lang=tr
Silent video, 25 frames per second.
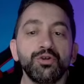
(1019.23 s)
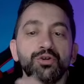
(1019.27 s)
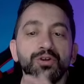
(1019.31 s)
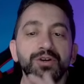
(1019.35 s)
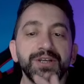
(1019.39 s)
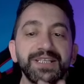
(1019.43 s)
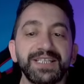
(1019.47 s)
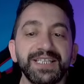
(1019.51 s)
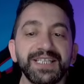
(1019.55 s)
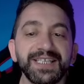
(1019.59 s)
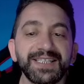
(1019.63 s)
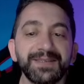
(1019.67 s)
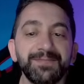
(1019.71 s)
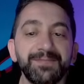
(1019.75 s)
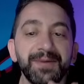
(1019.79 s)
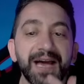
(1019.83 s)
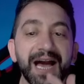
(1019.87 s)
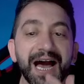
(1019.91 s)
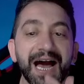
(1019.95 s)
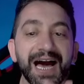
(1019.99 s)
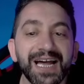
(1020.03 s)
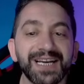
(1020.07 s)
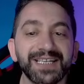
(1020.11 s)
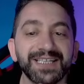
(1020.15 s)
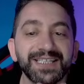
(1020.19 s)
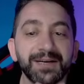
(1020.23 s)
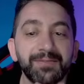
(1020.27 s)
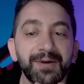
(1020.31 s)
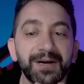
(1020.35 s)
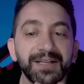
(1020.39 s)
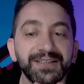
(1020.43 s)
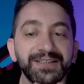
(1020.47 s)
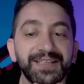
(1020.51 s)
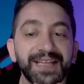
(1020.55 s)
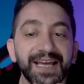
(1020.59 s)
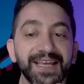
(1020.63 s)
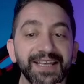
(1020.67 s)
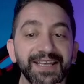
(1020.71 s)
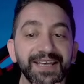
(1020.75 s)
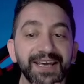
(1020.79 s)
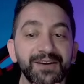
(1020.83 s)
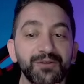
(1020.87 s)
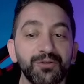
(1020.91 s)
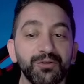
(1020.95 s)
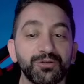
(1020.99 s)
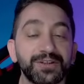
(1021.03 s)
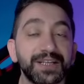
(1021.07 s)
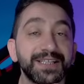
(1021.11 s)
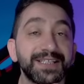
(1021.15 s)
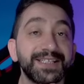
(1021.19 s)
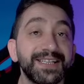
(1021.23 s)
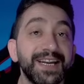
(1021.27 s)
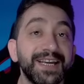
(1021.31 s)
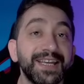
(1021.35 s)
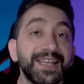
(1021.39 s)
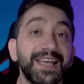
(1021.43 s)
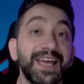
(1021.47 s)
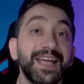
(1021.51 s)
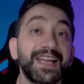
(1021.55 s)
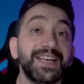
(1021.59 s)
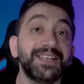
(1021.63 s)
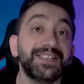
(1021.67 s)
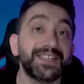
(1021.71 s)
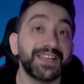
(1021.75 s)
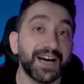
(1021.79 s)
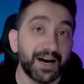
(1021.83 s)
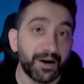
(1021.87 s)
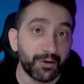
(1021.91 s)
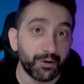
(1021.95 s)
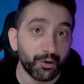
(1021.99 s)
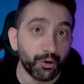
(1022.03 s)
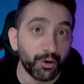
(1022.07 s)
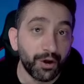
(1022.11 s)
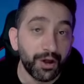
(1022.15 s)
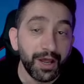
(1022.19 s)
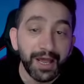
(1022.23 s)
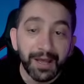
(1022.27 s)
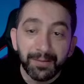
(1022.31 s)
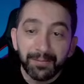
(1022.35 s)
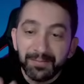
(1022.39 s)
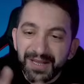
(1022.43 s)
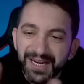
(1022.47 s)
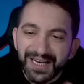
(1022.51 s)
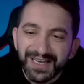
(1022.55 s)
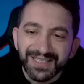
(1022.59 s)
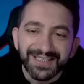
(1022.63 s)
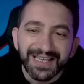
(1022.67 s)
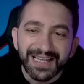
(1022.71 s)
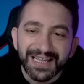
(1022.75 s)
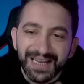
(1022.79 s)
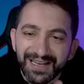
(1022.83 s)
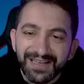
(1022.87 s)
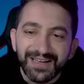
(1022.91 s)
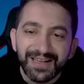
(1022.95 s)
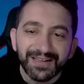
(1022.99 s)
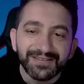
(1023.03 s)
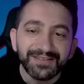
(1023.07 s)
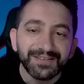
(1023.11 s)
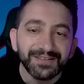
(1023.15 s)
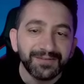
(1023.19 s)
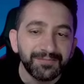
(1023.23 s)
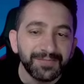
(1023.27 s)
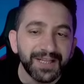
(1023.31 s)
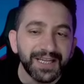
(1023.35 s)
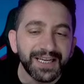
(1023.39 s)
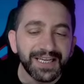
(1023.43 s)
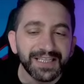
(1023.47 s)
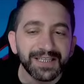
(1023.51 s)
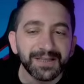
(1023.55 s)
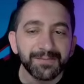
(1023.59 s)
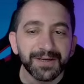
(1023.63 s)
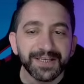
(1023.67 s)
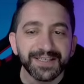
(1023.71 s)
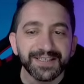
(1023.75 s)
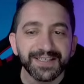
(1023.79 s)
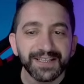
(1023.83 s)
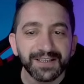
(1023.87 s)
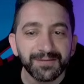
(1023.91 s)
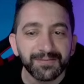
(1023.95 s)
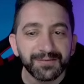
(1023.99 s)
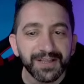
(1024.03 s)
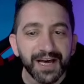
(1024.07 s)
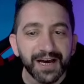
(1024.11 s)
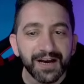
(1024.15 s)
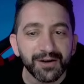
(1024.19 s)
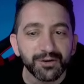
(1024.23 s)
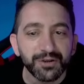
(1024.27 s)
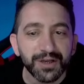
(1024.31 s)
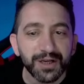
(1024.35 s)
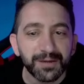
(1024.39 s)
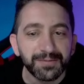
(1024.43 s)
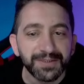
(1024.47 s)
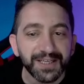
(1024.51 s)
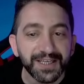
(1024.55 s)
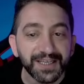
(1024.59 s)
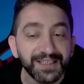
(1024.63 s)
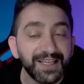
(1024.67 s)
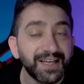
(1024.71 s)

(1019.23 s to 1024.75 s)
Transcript: Çünkü cismi her zaman denge noktasına geri çağırıyor. Birazdan anlattığımda ne demek istediğimi daha güzel bir